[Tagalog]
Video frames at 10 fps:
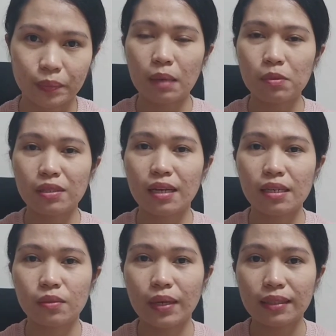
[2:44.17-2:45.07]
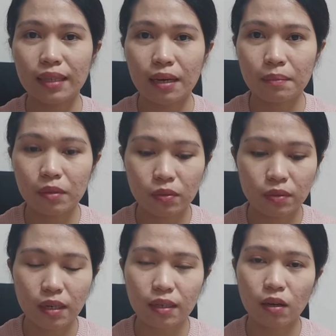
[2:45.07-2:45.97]
Tapos guys, one time,
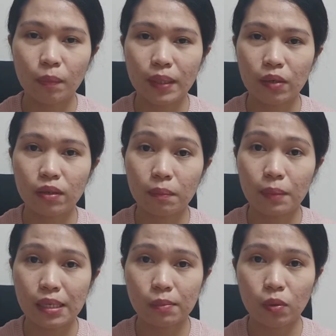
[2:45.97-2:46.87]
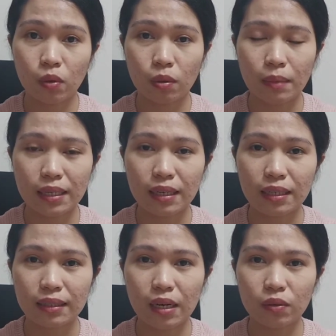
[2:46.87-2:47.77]
nung nag-open ako ng Facebook ko, may
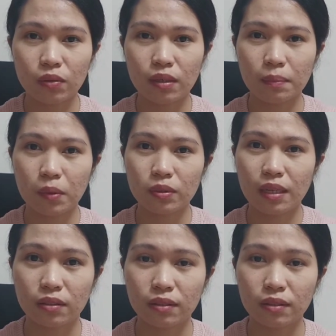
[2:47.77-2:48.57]
nakita ko doon nag-post na,